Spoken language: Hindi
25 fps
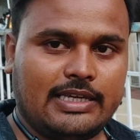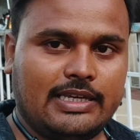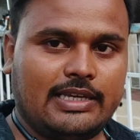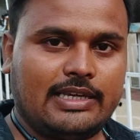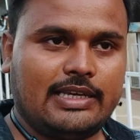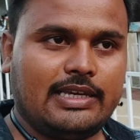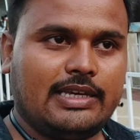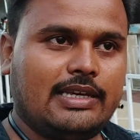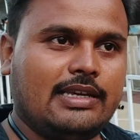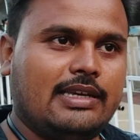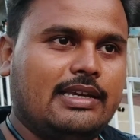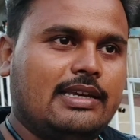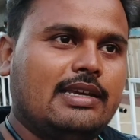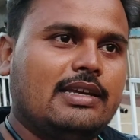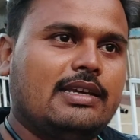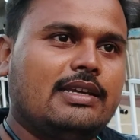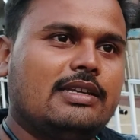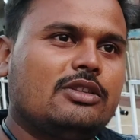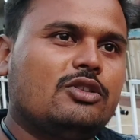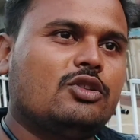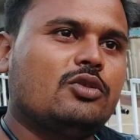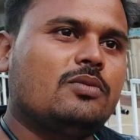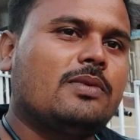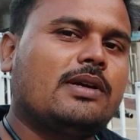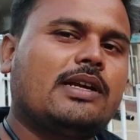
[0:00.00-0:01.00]
थे
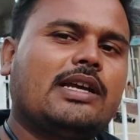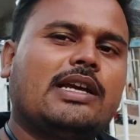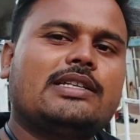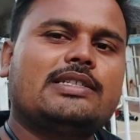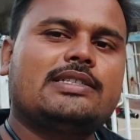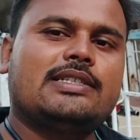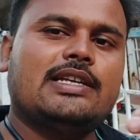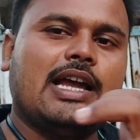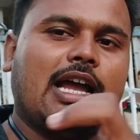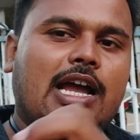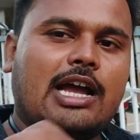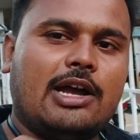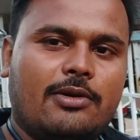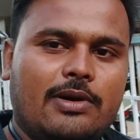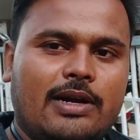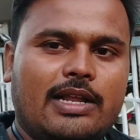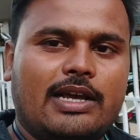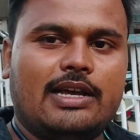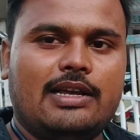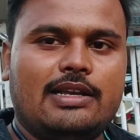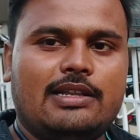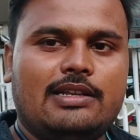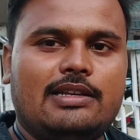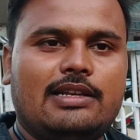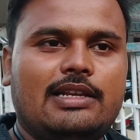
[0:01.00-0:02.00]
दुमका से
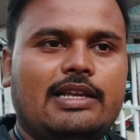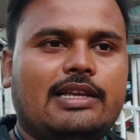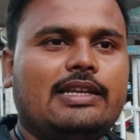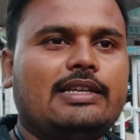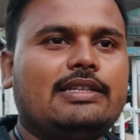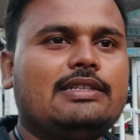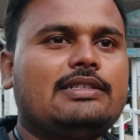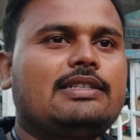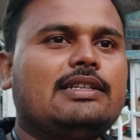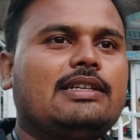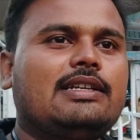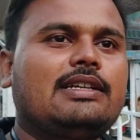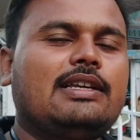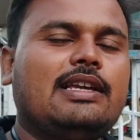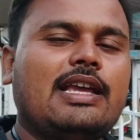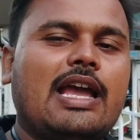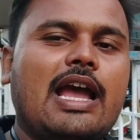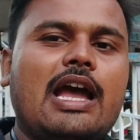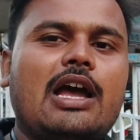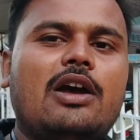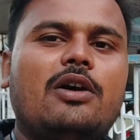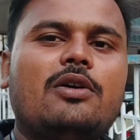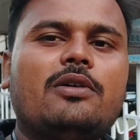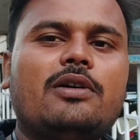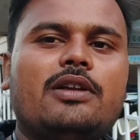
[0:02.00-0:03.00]
हावड़ा हाँ। लेकिन
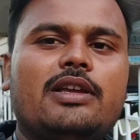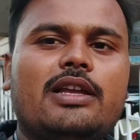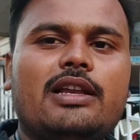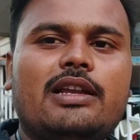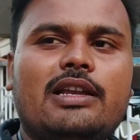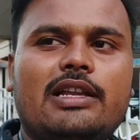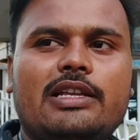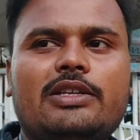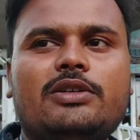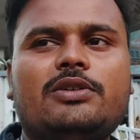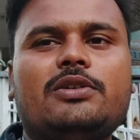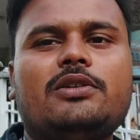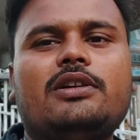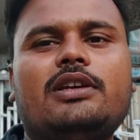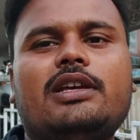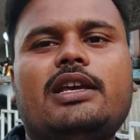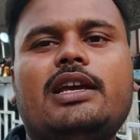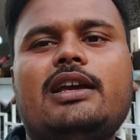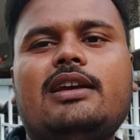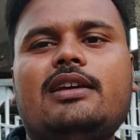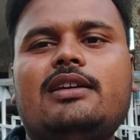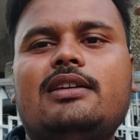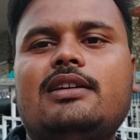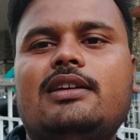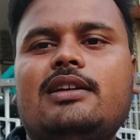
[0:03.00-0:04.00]
क्या हो गया नहीं हो
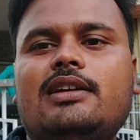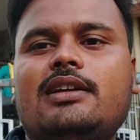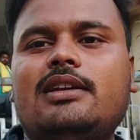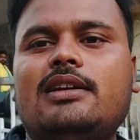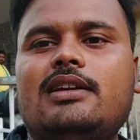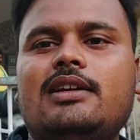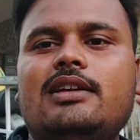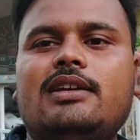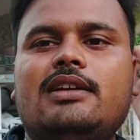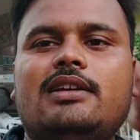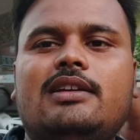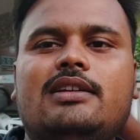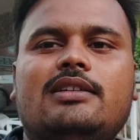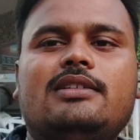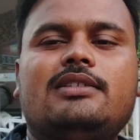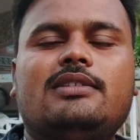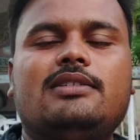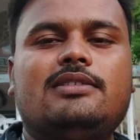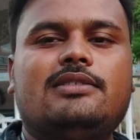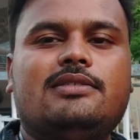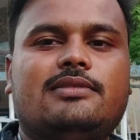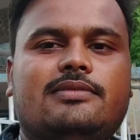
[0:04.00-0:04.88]
गया तो